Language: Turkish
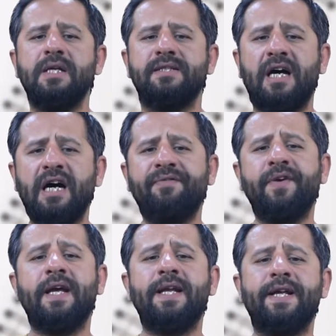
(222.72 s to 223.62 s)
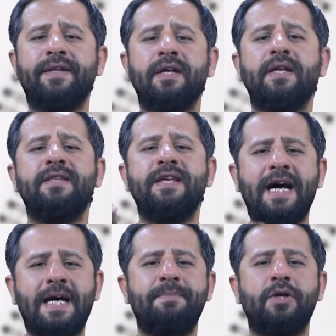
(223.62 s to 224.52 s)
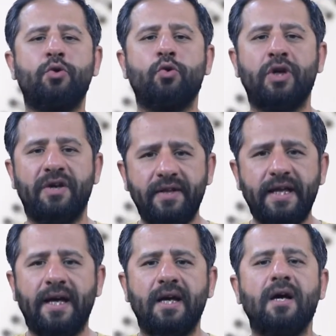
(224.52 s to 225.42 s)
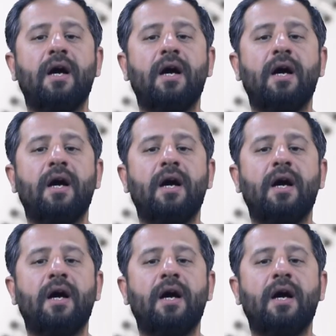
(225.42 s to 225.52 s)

Zar fiillerin diğer bir görevi de